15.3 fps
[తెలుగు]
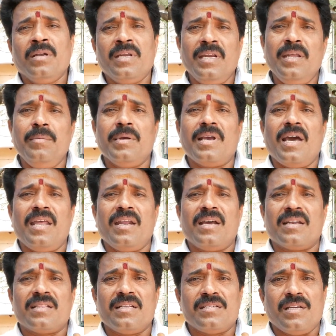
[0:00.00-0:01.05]
టీడీపీ
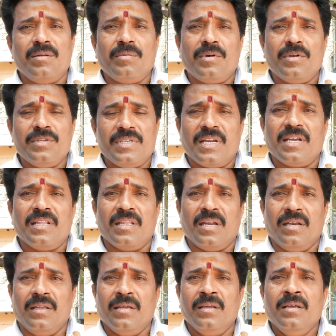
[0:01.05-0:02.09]
కార్యకర్తలు చనిపోవడం
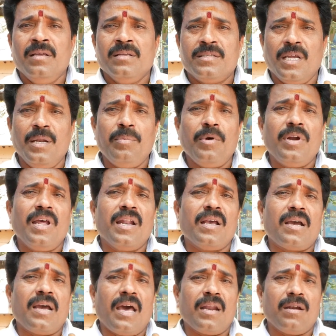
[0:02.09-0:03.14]
జరిగిందండి
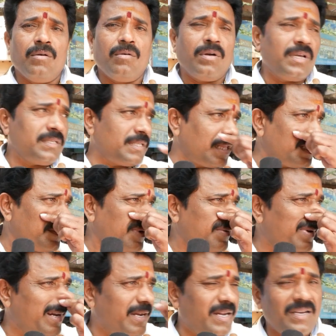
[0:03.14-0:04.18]
చనిపోవడానికి కారణం కూడా
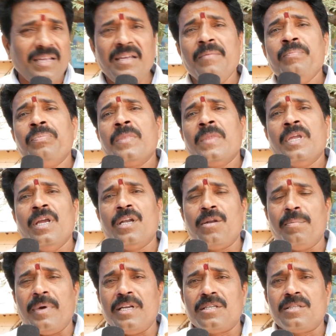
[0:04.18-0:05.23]
చంద్రబాబు నాయుడు అండి ఎట్టి
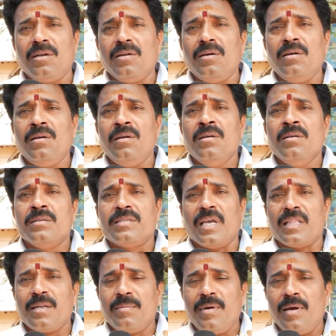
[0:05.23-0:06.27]
పరిస్థితుల్లో
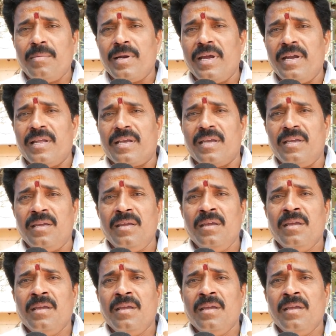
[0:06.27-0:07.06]
చంద్రబాబు నాయుడికి